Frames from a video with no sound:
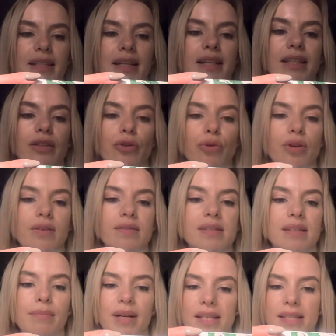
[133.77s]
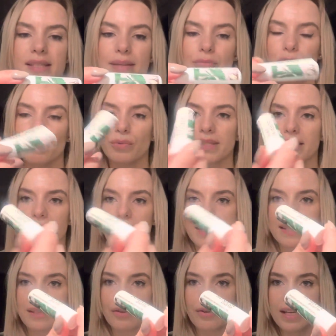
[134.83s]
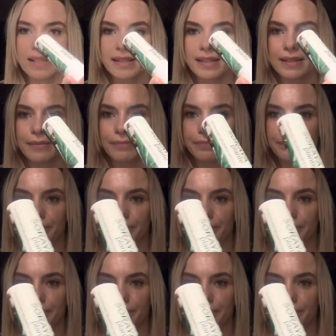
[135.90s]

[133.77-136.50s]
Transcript: regenerujący balsam do ust SOS